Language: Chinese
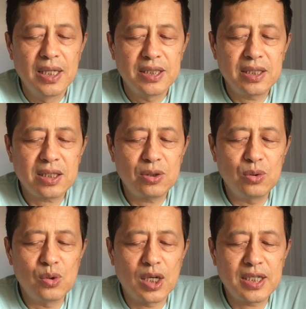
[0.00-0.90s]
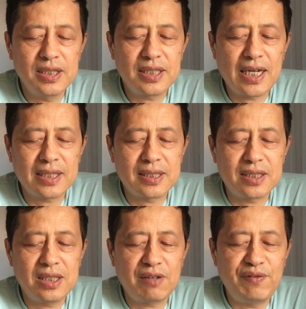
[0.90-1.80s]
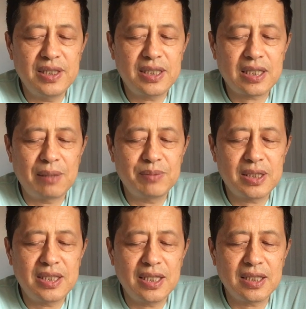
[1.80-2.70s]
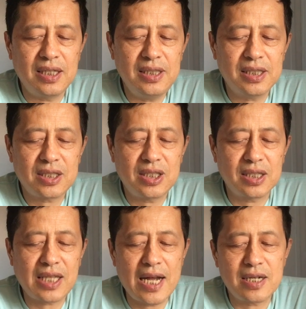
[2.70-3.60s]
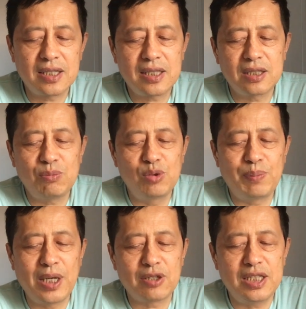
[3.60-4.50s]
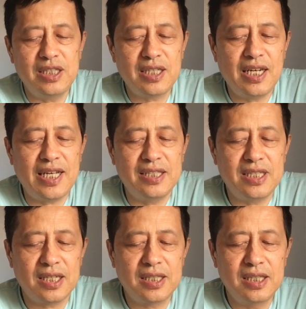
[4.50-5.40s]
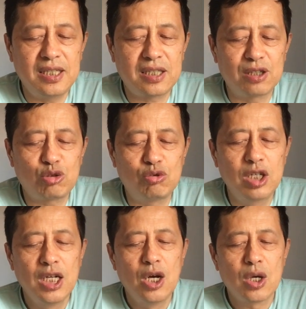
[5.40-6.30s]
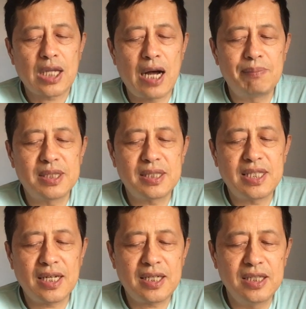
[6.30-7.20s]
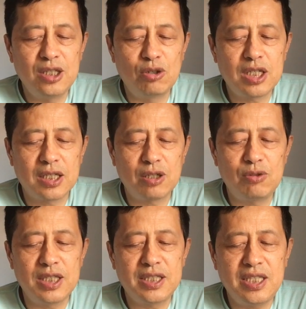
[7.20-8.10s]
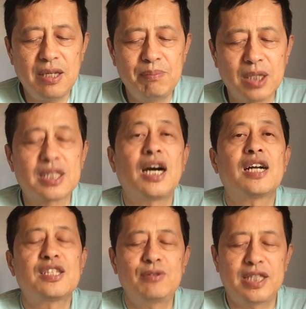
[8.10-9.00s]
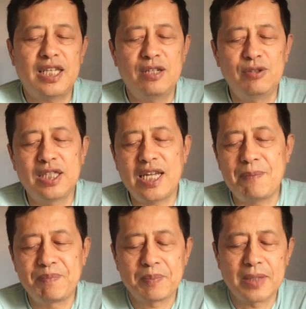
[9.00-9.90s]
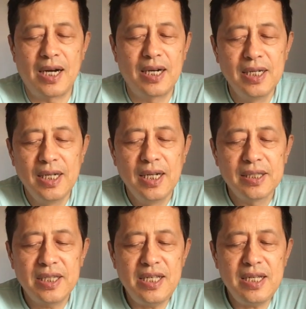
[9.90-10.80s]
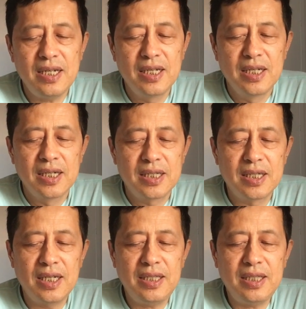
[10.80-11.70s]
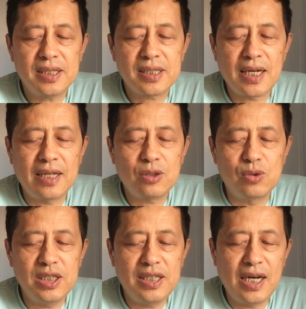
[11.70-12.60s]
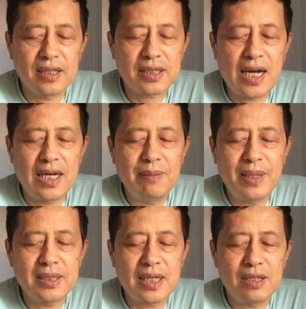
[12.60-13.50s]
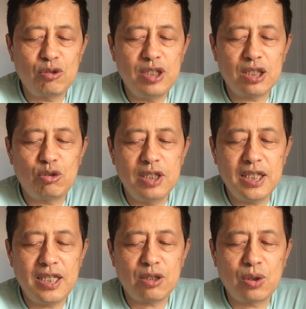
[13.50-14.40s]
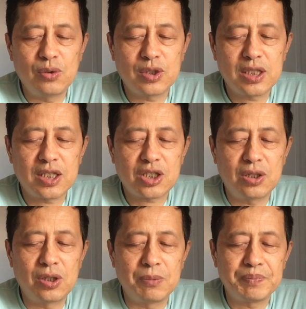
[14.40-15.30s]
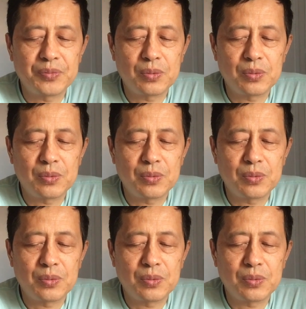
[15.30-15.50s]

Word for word: 其实，如果更加仔细的分析他们之间的意识形态和政治目标的一些连接，可以得出他们之间很有可能会结盟的论论点啊。第一。和伊斯兰国一样，塔利班在内对内统治的时候，